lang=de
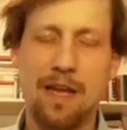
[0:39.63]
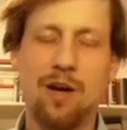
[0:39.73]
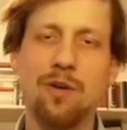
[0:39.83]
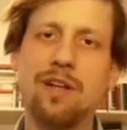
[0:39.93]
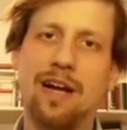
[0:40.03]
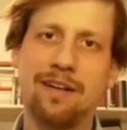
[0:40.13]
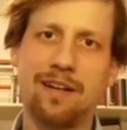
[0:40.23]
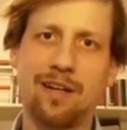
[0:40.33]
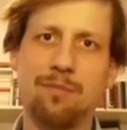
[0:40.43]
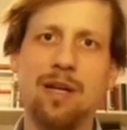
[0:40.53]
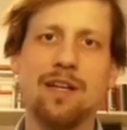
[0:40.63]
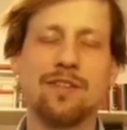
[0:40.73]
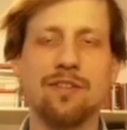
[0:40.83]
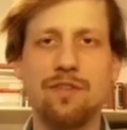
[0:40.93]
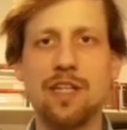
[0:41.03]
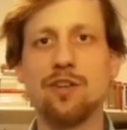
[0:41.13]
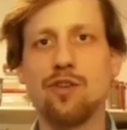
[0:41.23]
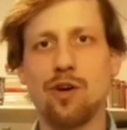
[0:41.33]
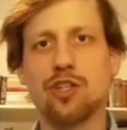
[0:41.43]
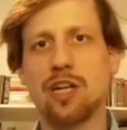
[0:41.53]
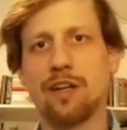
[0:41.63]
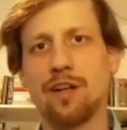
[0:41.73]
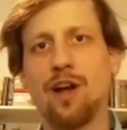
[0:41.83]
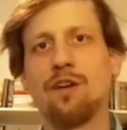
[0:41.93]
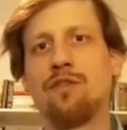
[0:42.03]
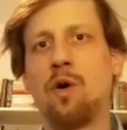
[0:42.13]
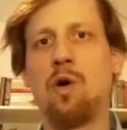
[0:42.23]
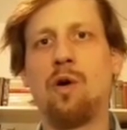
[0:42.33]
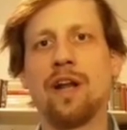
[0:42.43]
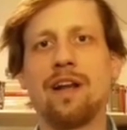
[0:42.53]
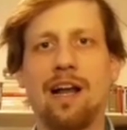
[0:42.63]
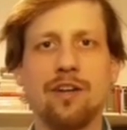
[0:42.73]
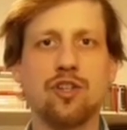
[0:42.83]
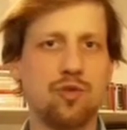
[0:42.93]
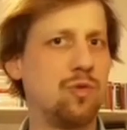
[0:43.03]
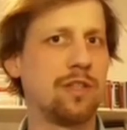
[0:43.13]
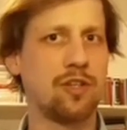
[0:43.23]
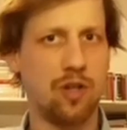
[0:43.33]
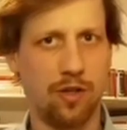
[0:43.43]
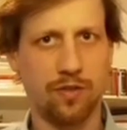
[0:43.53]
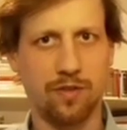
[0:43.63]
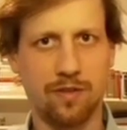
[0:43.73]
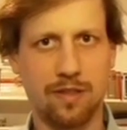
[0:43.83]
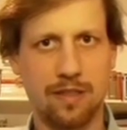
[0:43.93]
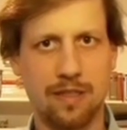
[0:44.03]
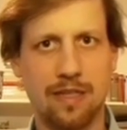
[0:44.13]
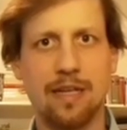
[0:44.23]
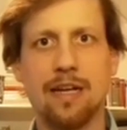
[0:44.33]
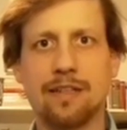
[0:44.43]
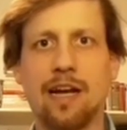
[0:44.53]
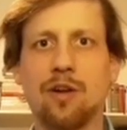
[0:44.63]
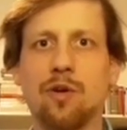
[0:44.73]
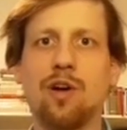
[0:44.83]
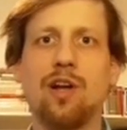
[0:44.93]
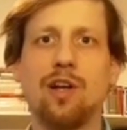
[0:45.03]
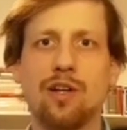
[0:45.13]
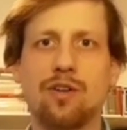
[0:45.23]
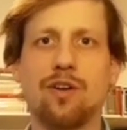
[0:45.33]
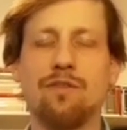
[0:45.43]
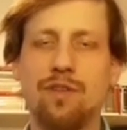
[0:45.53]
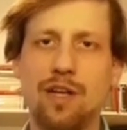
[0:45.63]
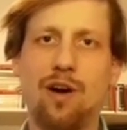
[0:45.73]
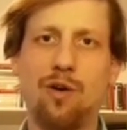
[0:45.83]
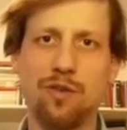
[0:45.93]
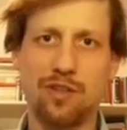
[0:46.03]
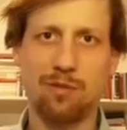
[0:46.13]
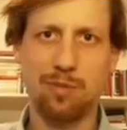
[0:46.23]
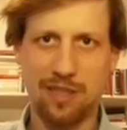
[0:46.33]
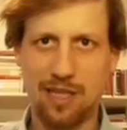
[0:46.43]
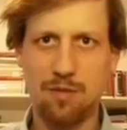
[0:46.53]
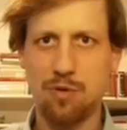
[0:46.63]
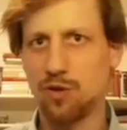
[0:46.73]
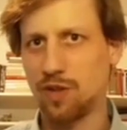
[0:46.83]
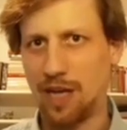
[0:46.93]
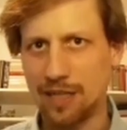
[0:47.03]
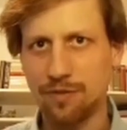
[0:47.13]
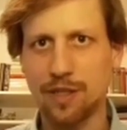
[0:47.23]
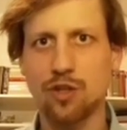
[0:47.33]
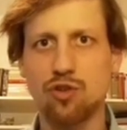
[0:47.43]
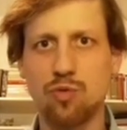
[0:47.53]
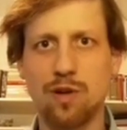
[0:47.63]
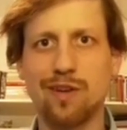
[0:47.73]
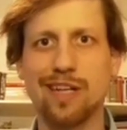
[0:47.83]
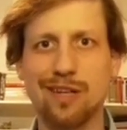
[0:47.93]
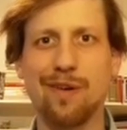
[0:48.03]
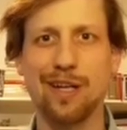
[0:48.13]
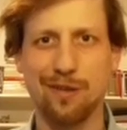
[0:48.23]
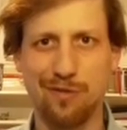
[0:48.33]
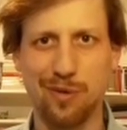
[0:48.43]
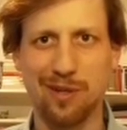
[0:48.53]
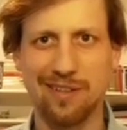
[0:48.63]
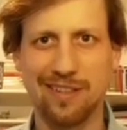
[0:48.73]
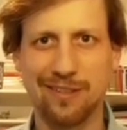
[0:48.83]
Unter anderem sind wie in Deutschland vor Ort alle Schulen geschlossen. Dadurch können wir auch unseren Betrieb in unserer Handwerkerschule nicht weiterführen.